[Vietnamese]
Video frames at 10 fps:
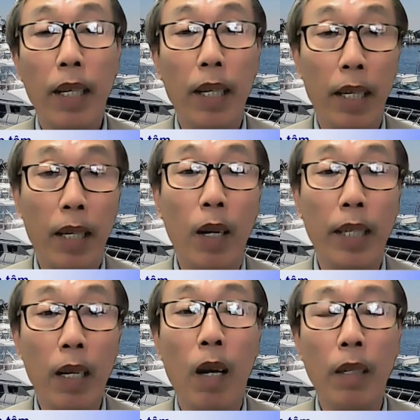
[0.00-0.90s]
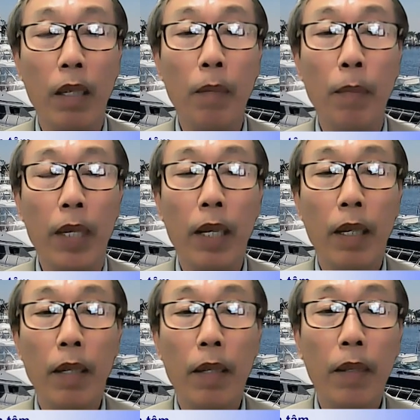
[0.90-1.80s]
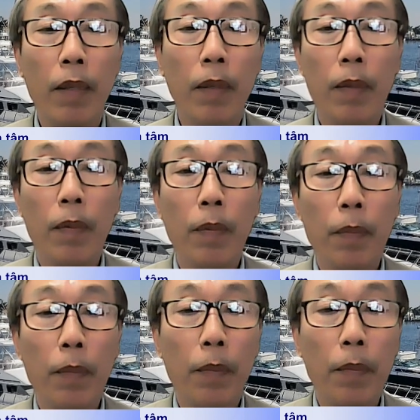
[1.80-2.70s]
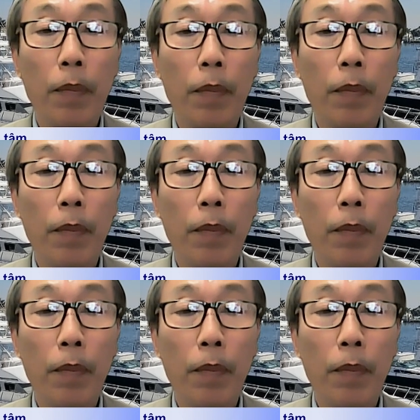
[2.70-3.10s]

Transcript: à, họ sẽ có được cái Mỹ có